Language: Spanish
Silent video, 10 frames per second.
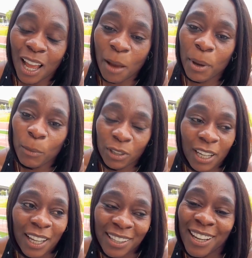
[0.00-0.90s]
Amén,
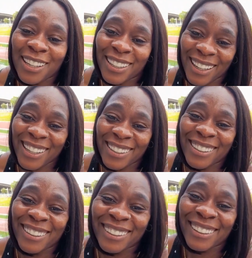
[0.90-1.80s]
muchas gracias,
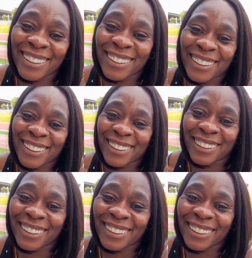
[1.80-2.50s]
gracias.